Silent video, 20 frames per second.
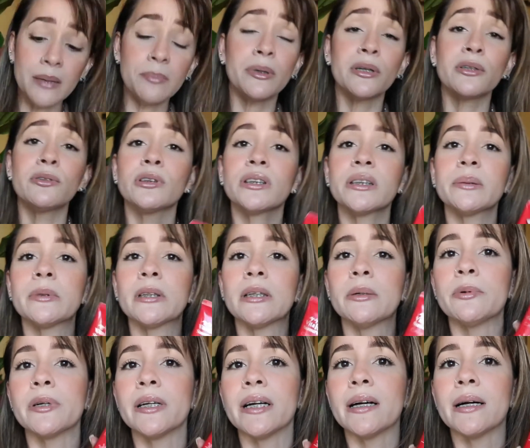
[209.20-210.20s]
por último le
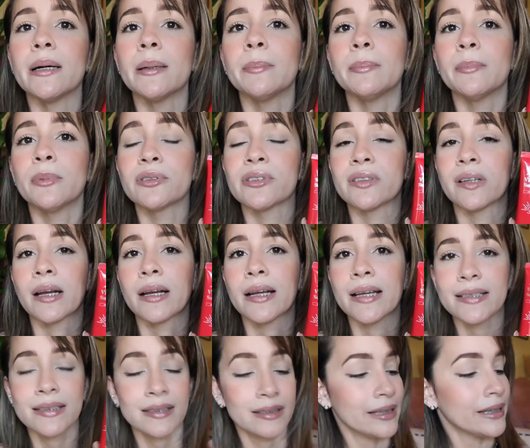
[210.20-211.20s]
voy a mostrar
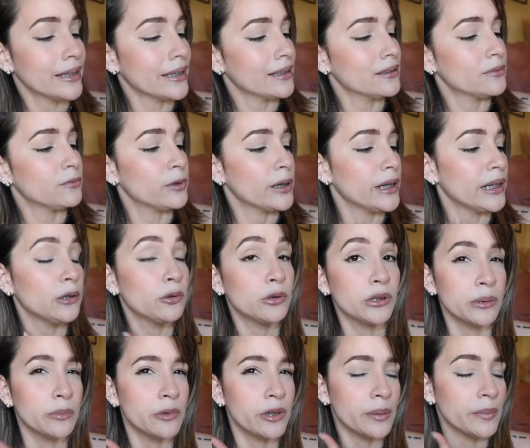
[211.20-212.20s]
este que fue el
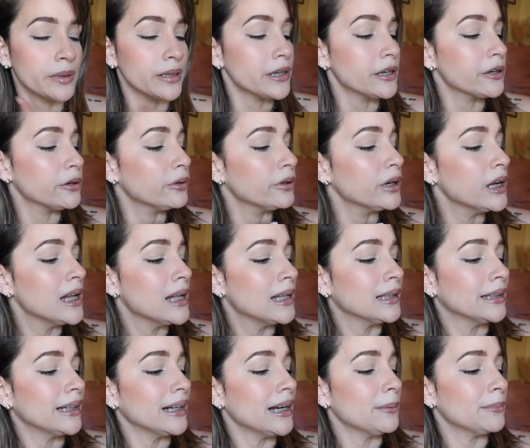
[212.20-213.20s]
último que me llegó
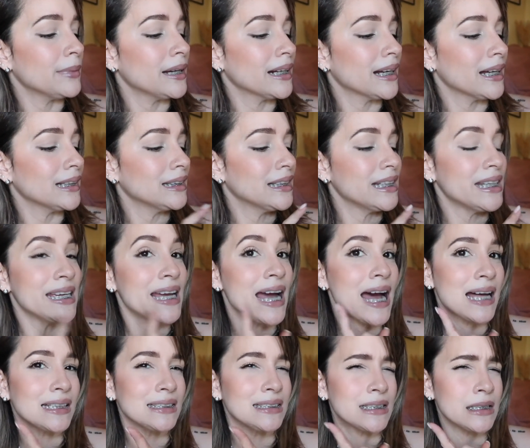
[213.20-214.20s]
de la marca
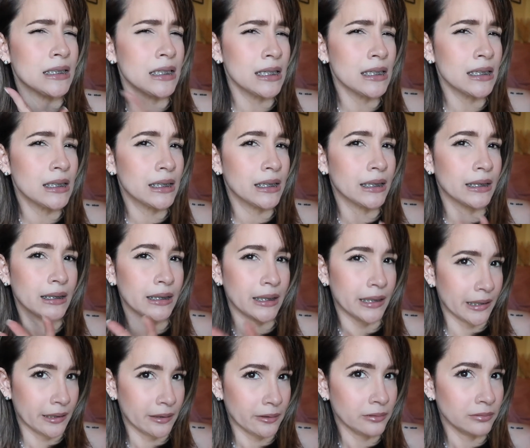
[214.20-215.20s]
Tiati
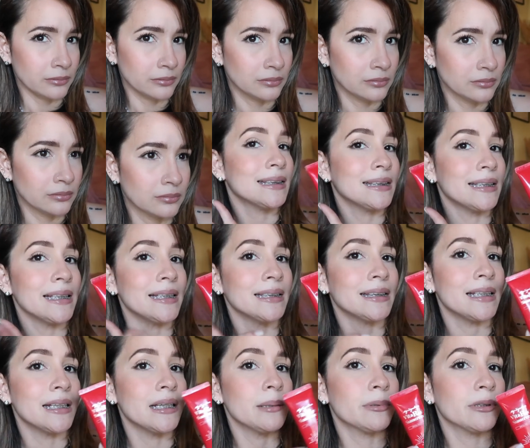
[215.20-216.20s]
creo este
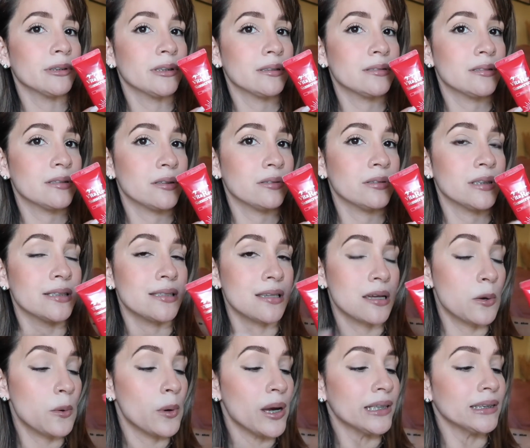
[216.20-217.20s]
tiene protección de
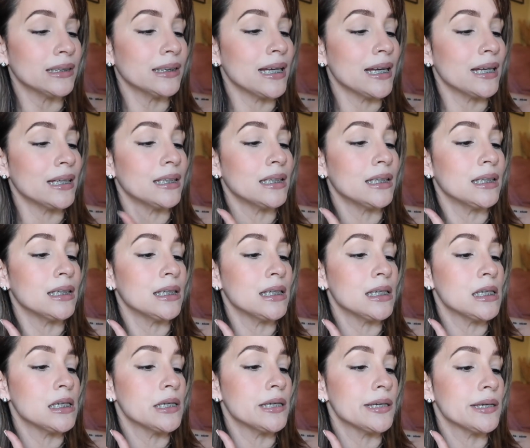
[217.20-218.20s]
50
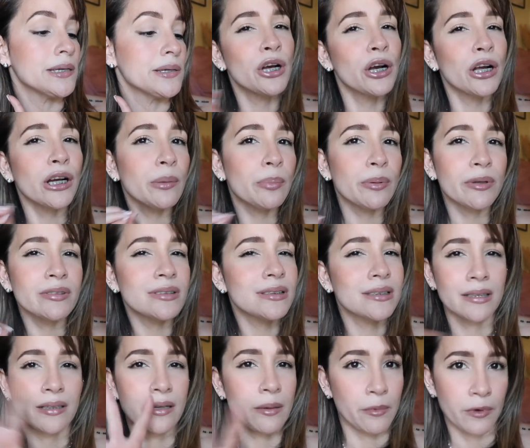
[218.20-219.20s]
y creo que le puedo
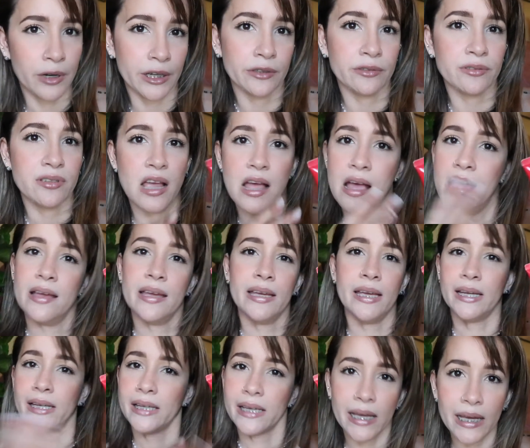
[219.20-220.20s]
decir es bueno. O sea,
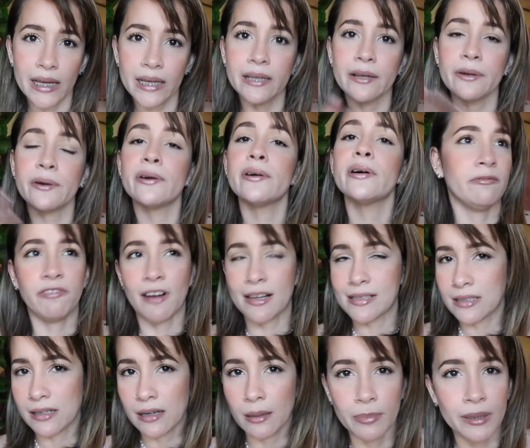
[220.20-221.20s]
es ligero,
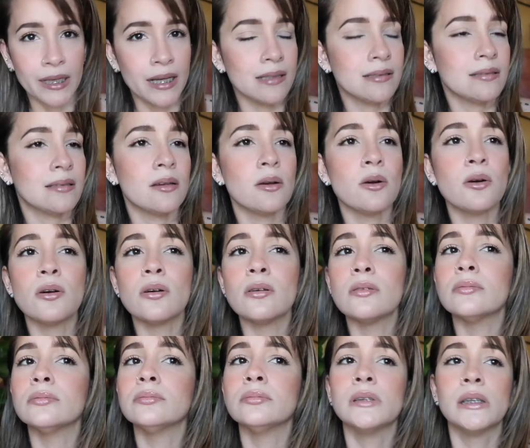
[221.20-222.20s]
fácil
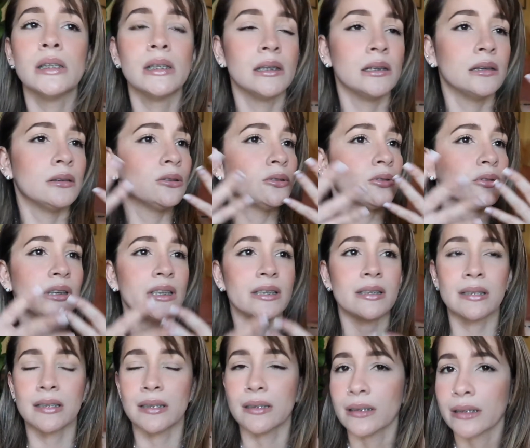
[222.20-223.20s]
aplicación, no te
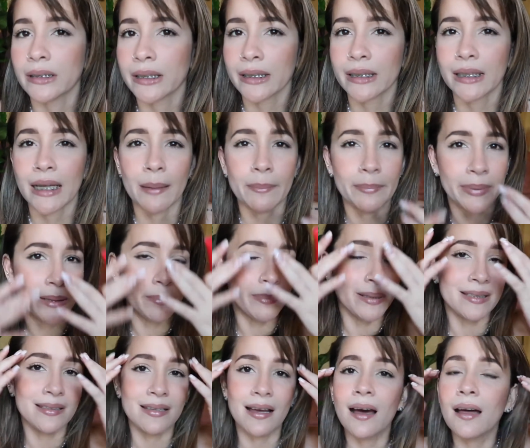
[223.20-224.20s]
siente la piel
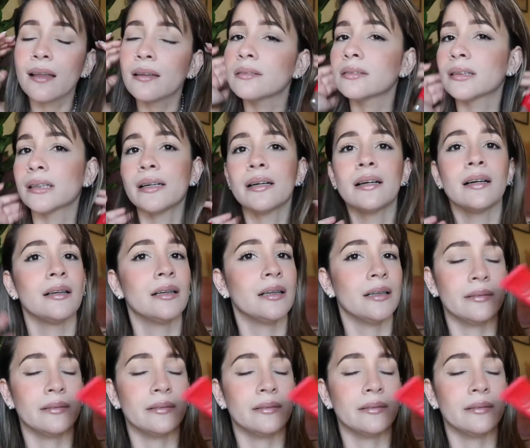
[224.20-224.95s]
pesada, o sea,